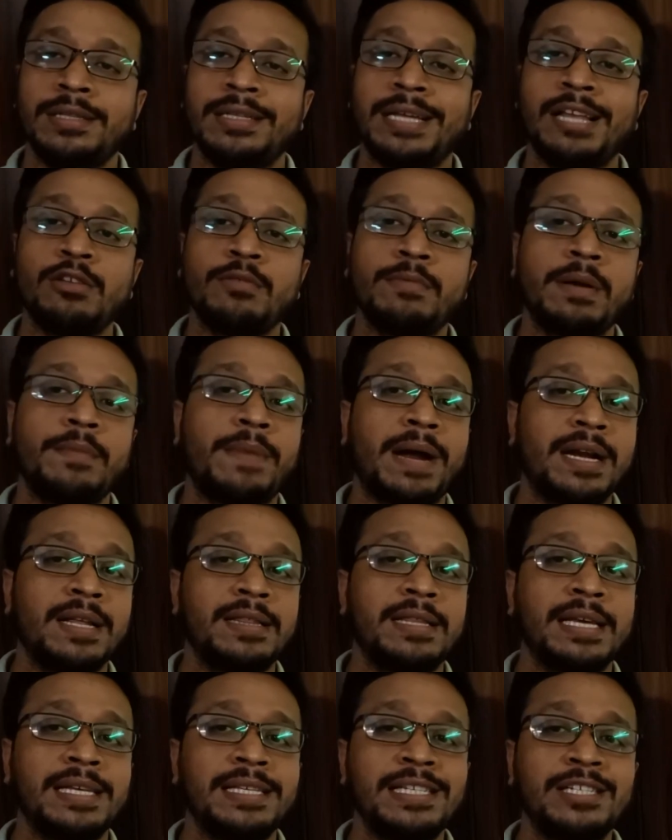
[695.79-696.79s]
তাই তোমরা
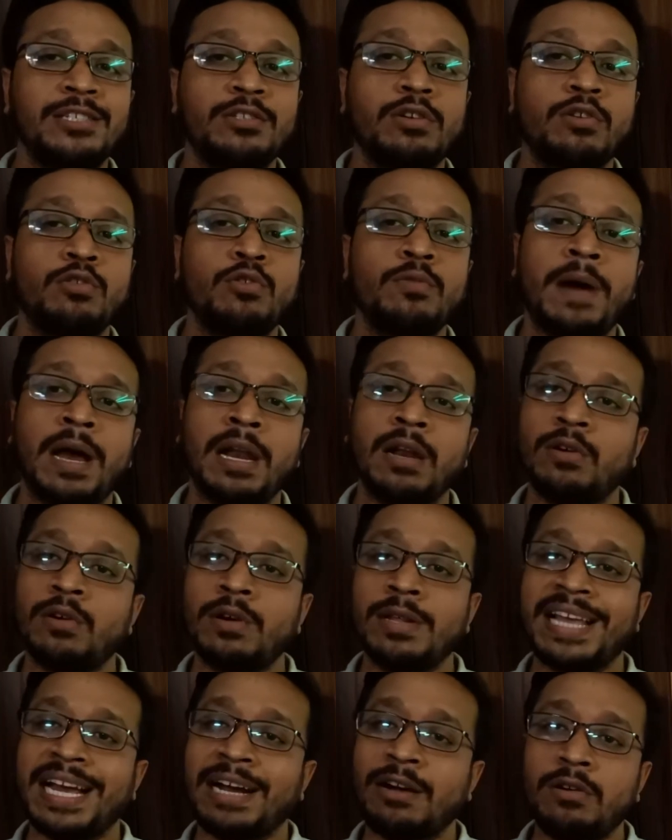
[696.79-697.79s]
বাড়িতে এই জিনিসগুলো খুব ভালো
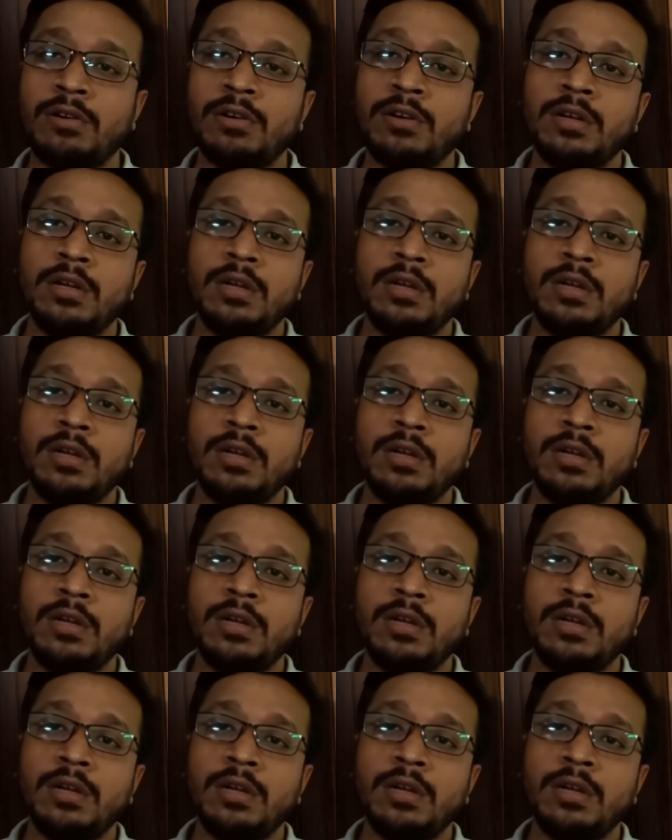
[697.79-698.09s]
করে দেখো